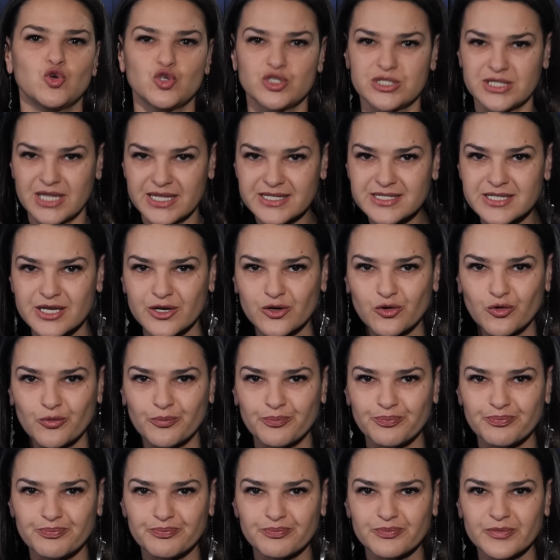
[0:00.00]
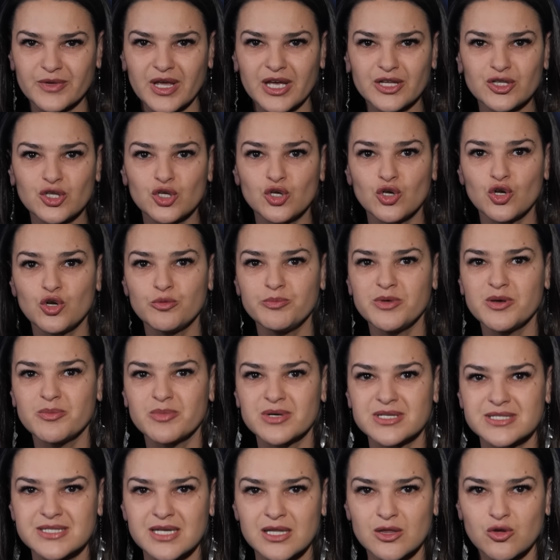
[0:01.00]
То есть злодейку. Это ее
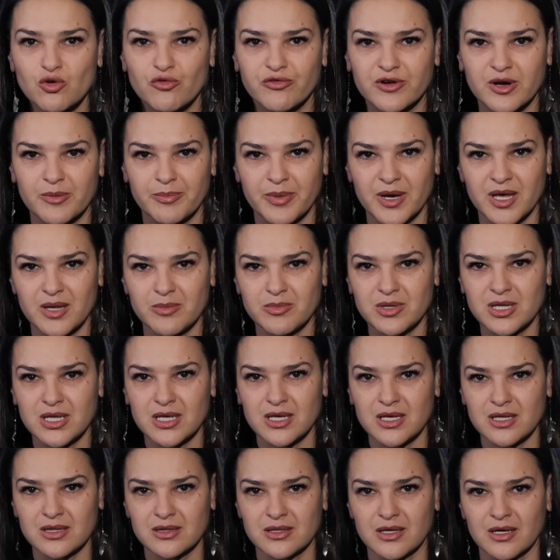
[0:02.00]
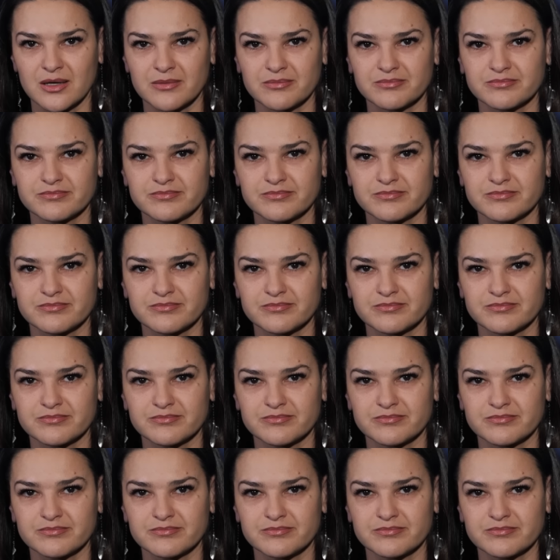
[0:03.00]
любимая заловка по имени Инга.